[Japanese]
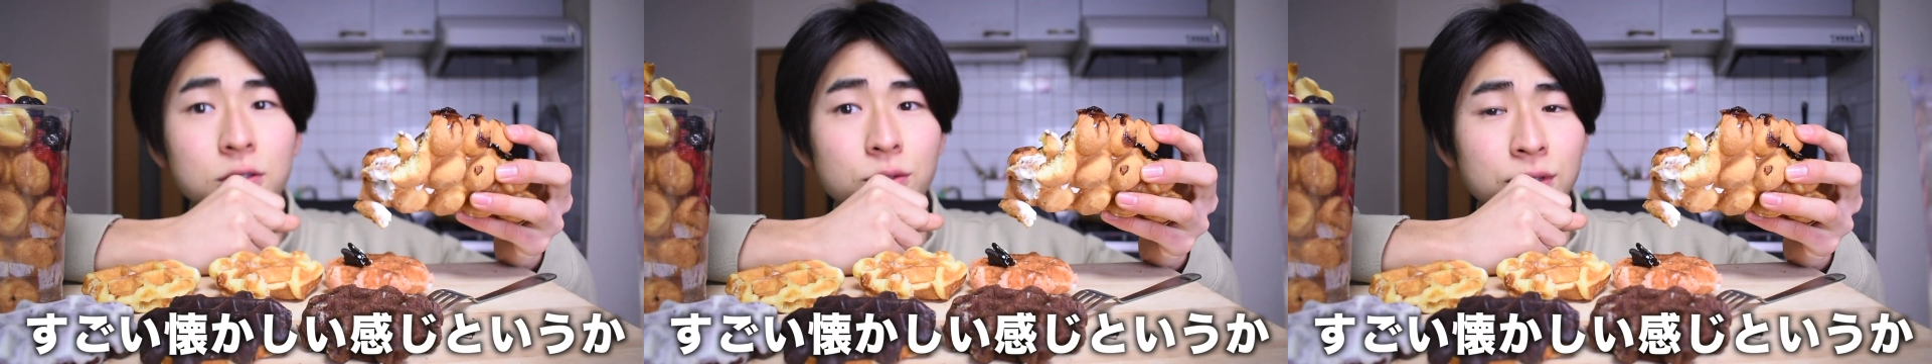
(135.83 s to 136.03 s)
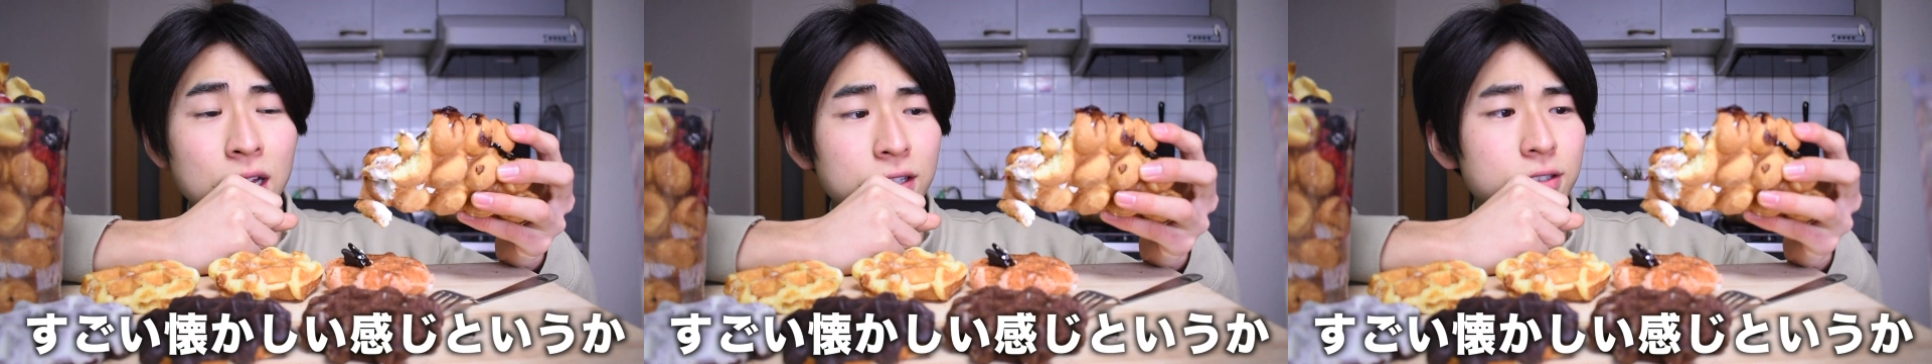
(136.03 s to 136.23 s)
す
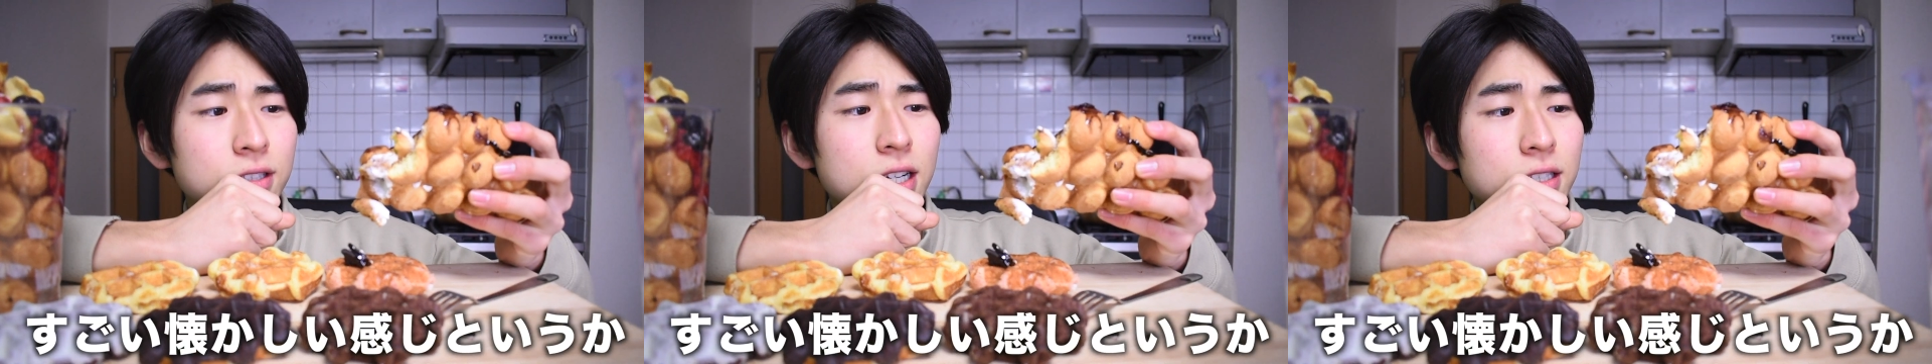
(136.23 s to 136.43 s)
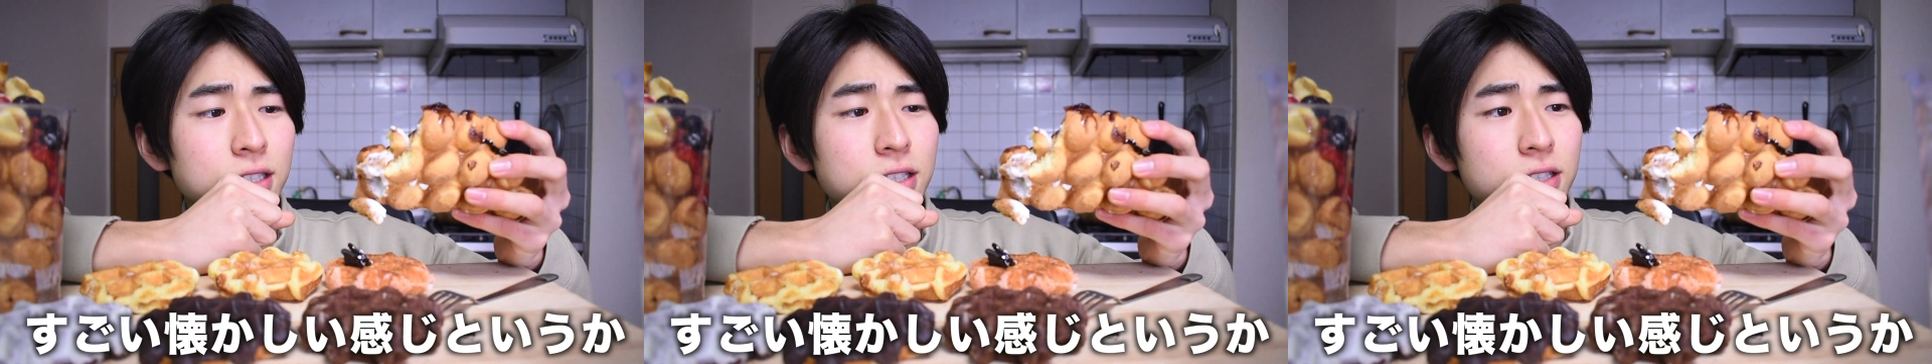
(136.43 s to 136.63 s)
ごい懐
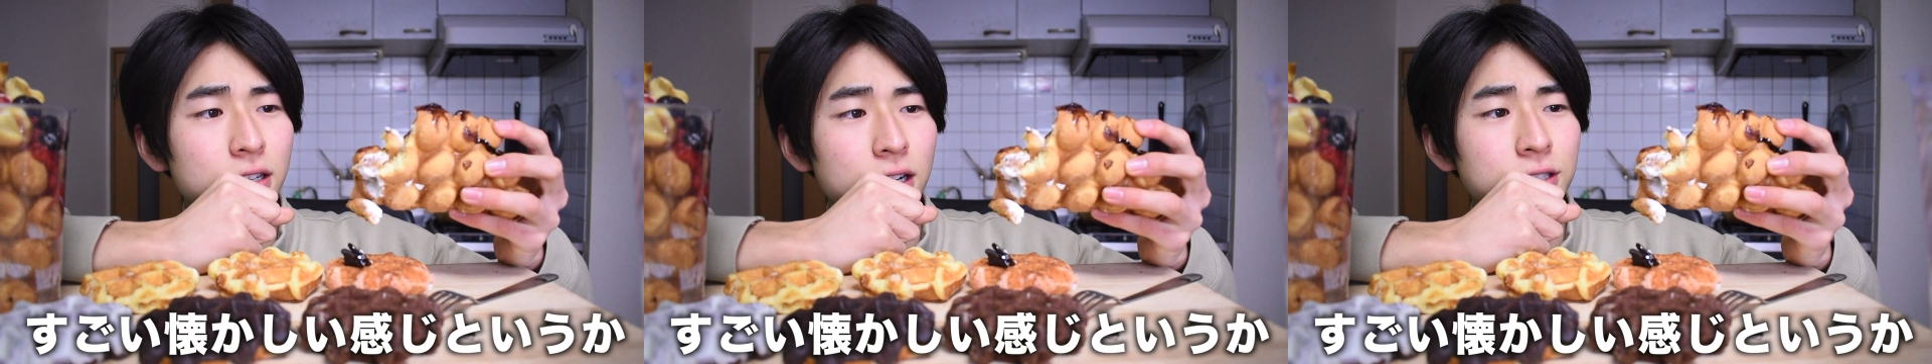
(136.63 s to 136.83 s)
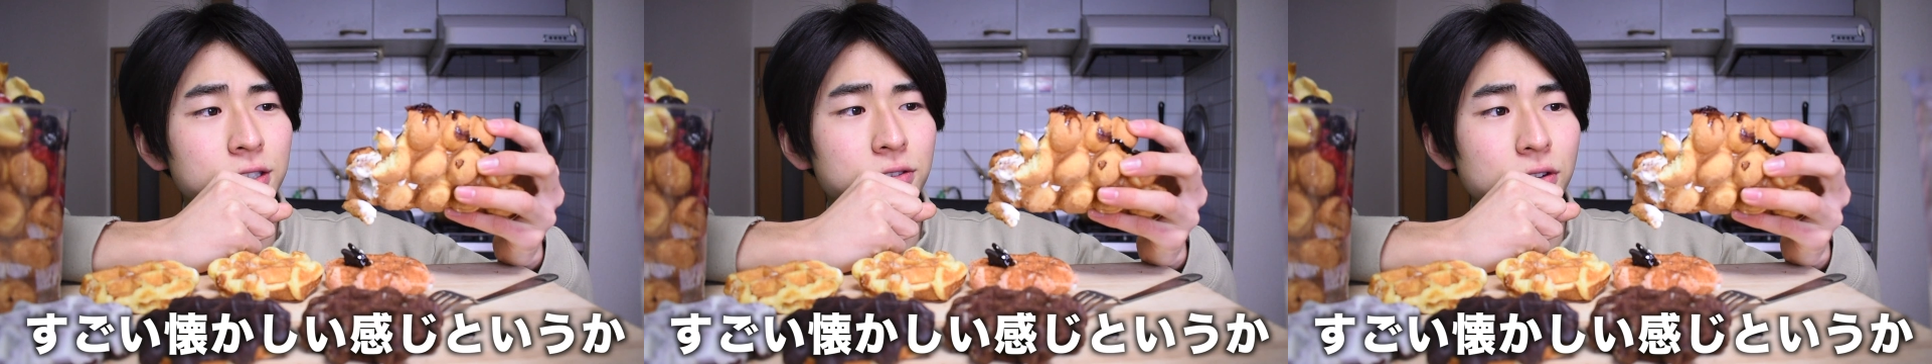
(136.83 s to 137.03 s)
かしい
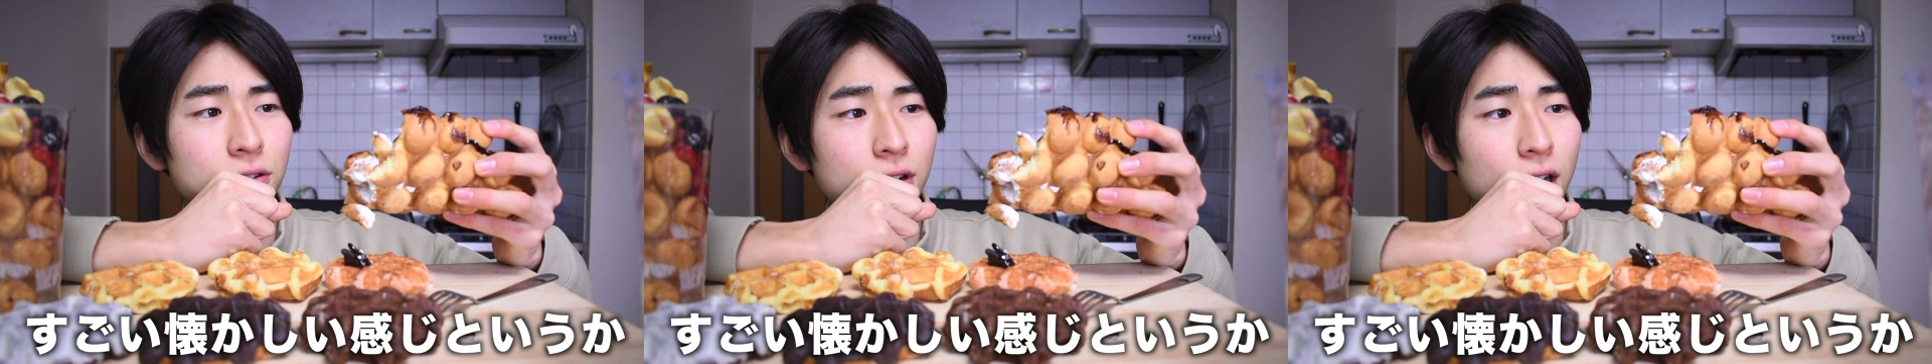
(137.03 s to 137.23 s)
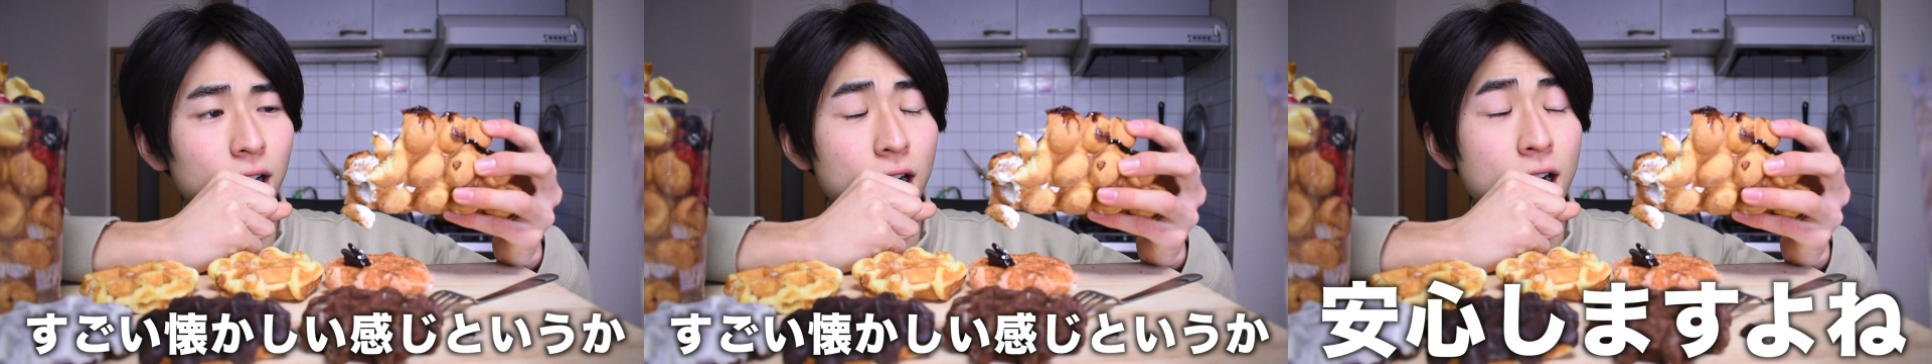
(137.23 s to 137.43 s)
感じというか、